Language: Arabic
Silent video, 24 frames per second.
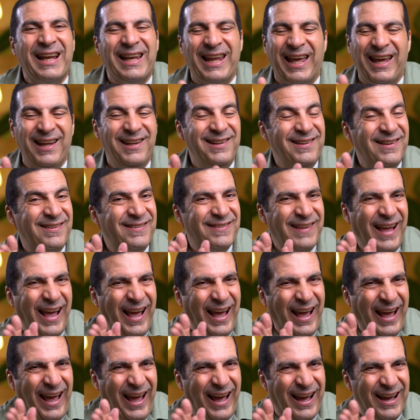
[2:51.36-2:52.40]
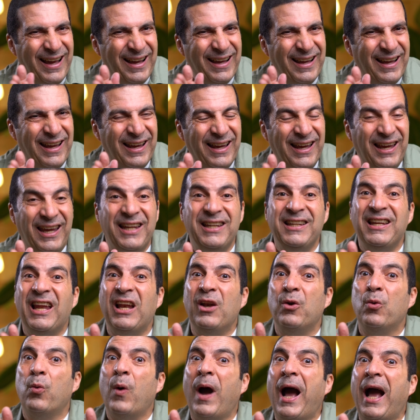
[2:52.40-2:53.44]
لان الصح ان
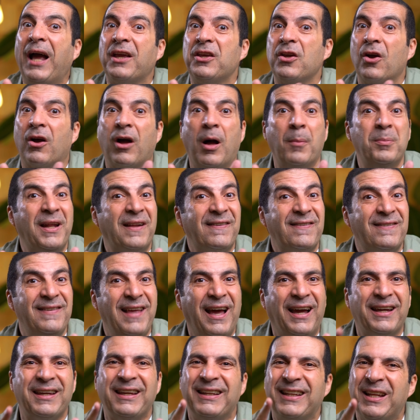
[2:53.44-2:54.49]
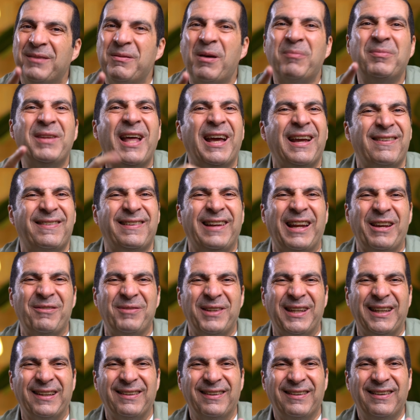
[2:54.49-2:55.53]
الوعي قبل السعي ده مبدا
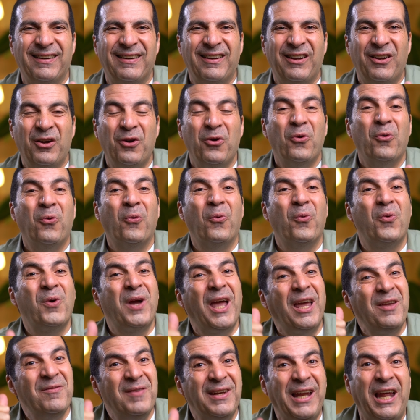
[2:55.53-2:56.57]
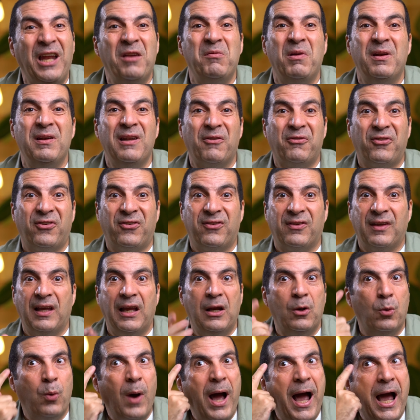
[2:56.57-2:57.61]
اسلامي وجاي من علم النفس
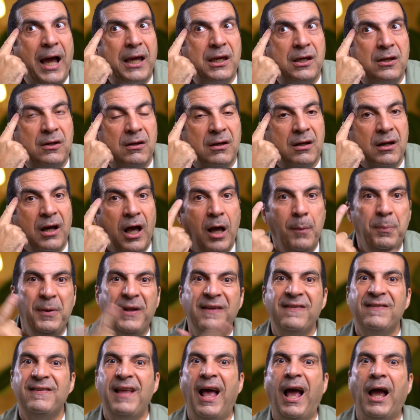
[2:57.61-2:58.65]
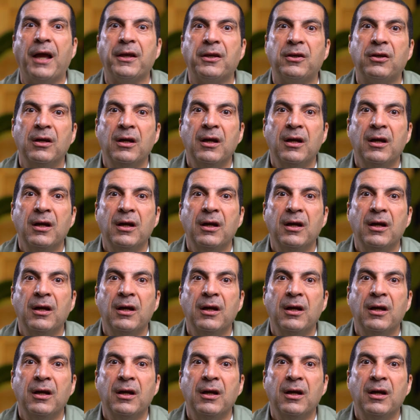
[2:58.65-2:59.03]
الوعي قبل السعي